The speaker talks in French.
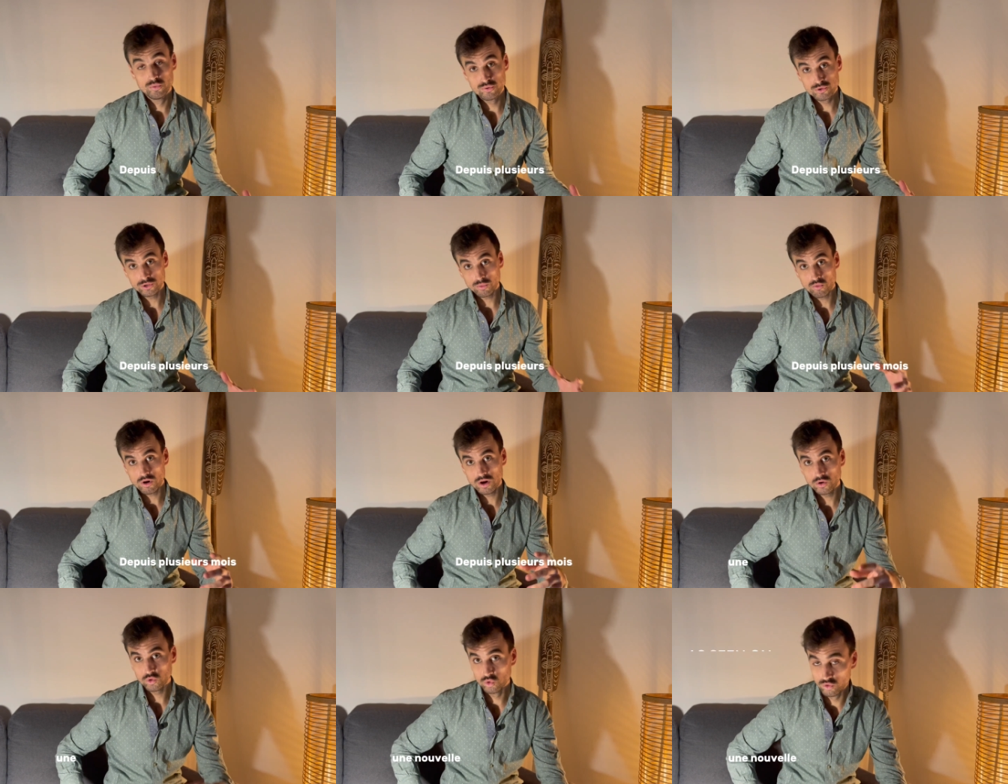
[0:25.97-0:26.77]
plusieurs
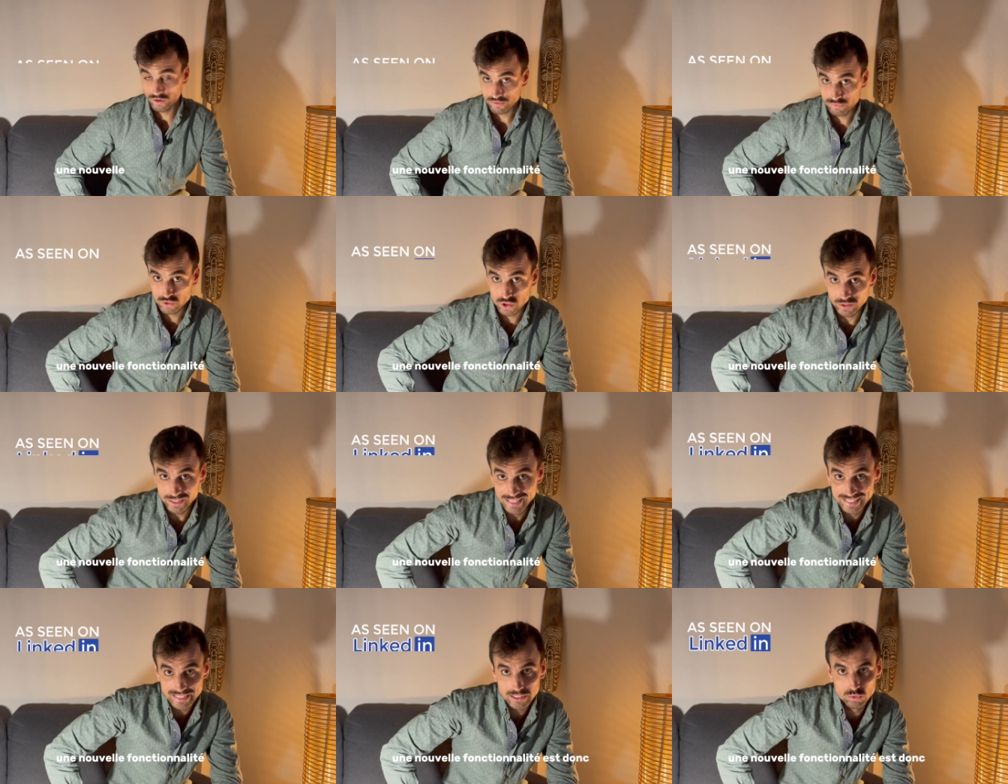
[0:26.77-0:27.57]
mois, une nouvelle
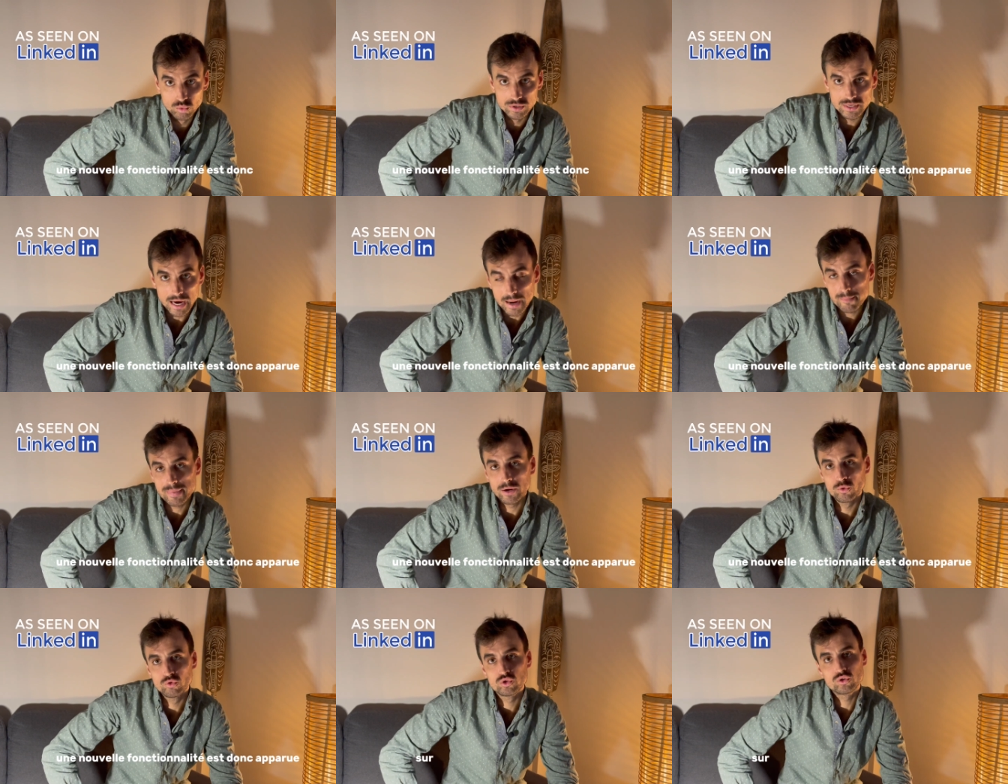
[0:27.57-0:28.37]
fonctionnalité est donc
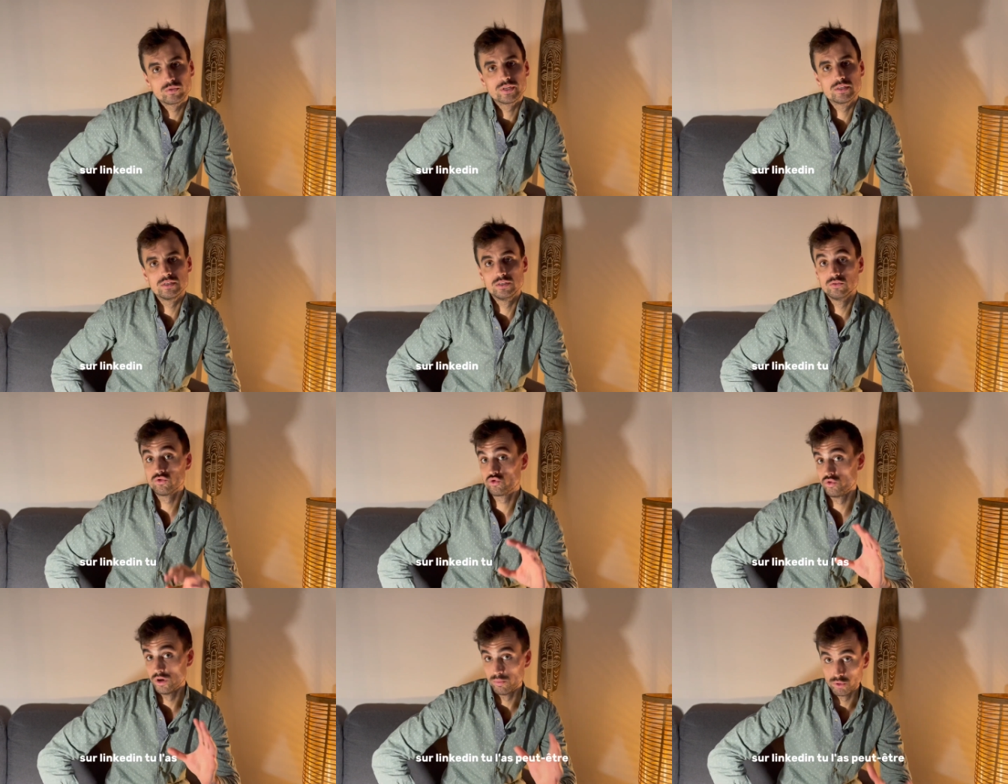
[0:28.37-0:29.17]
apparue sur LinkedIn,
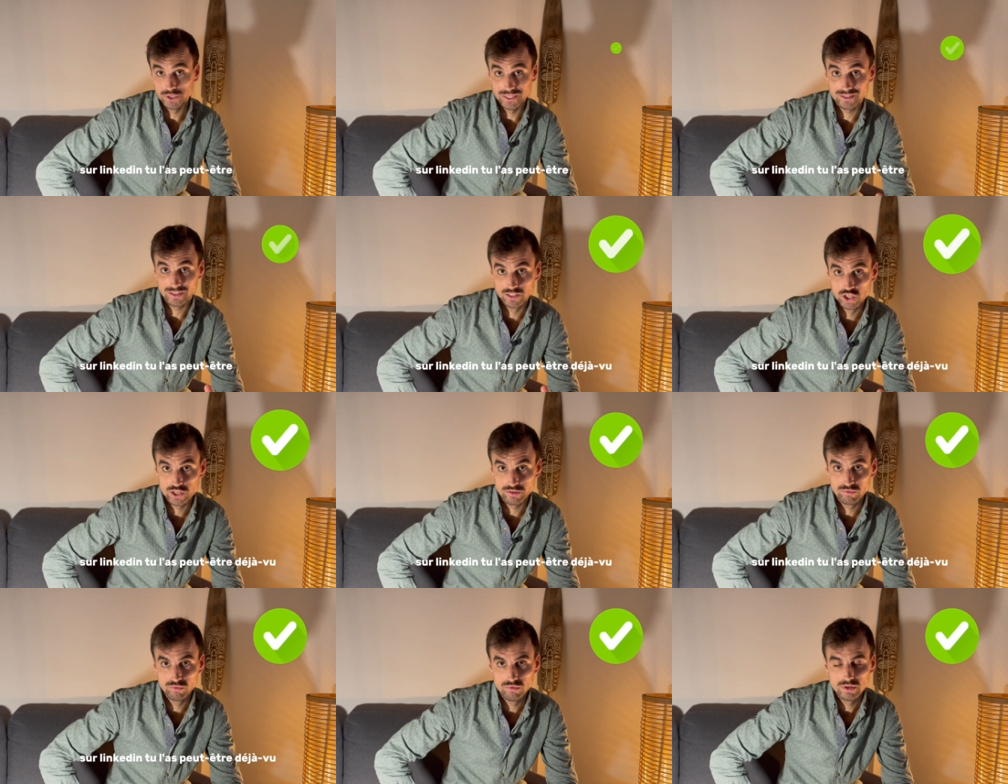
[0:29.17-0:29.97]
tu l'as peut-être
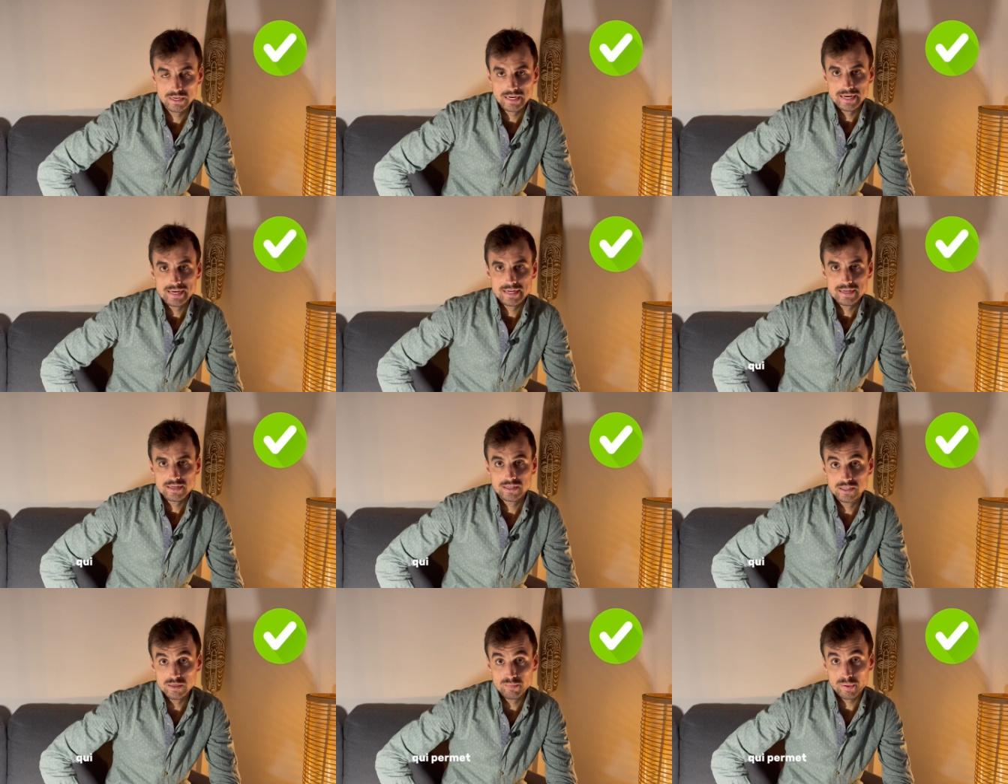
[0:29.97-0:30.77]
déjà vue,
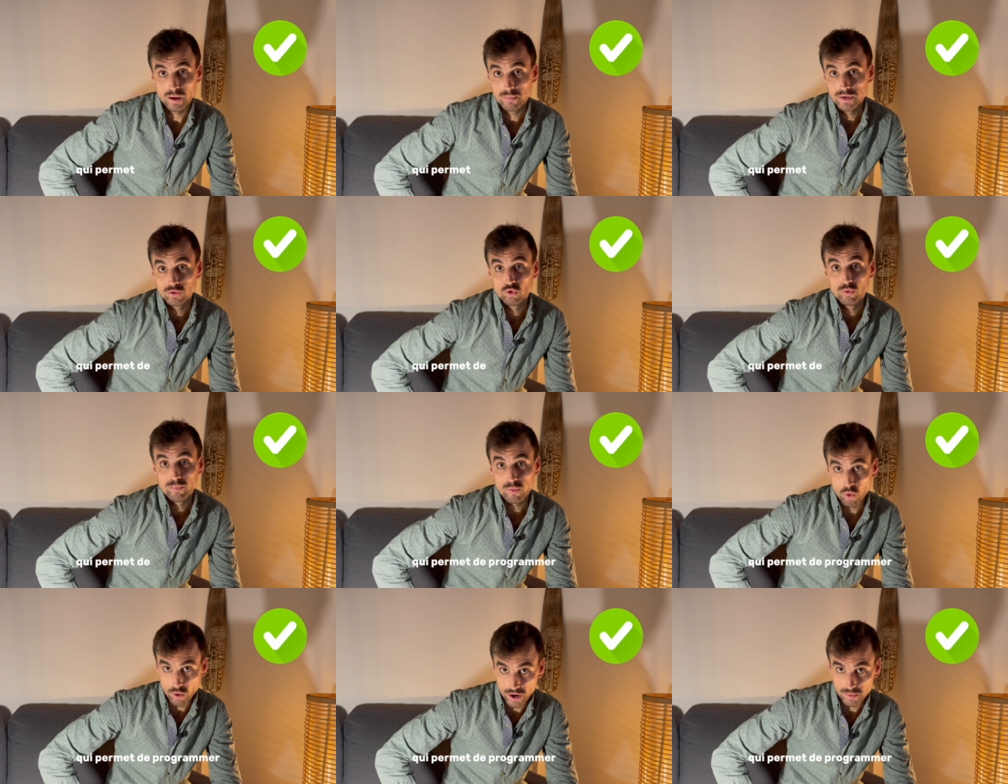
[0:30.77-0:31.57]
qui permet de
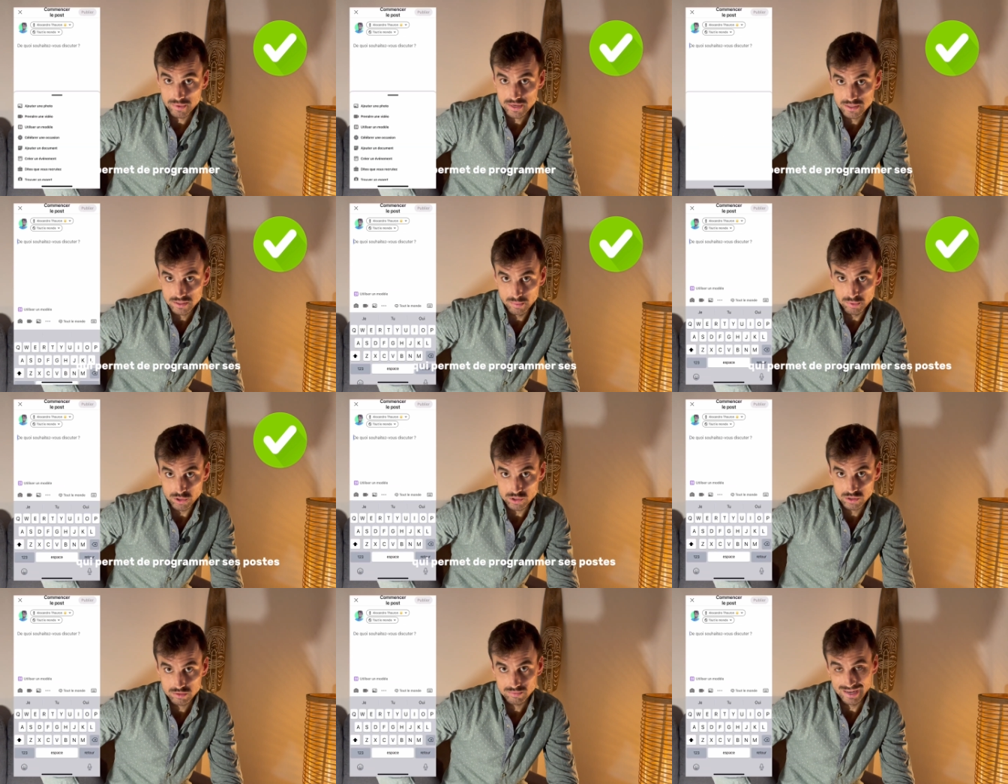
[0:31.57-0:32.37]
programmer ses
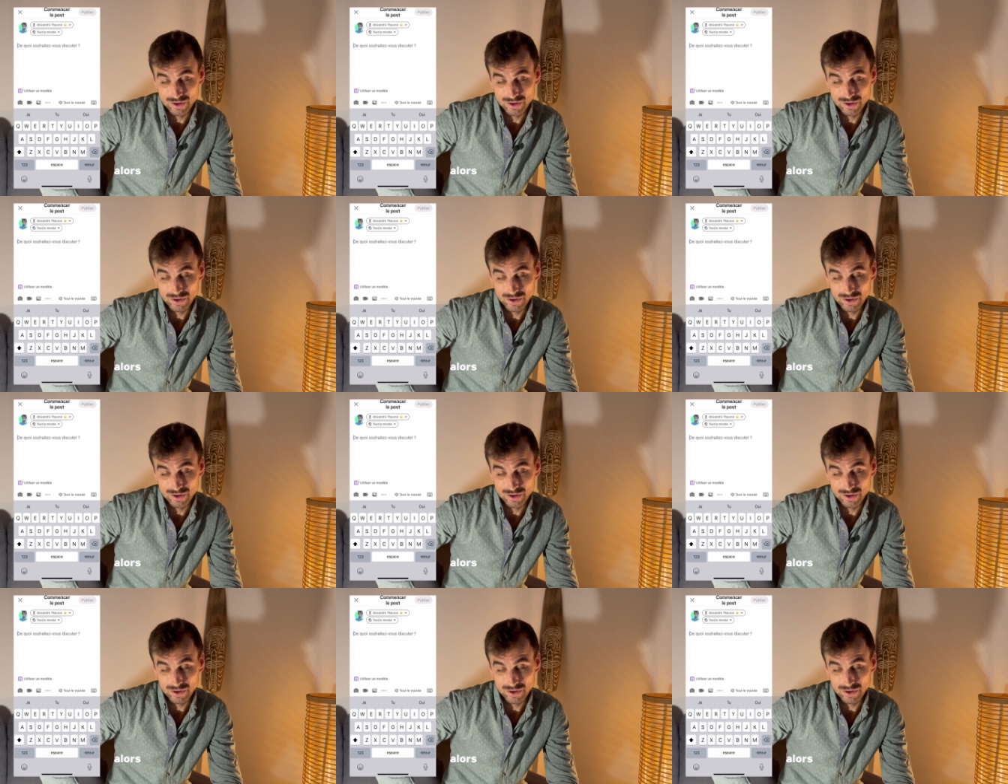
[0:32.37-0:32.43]
posts.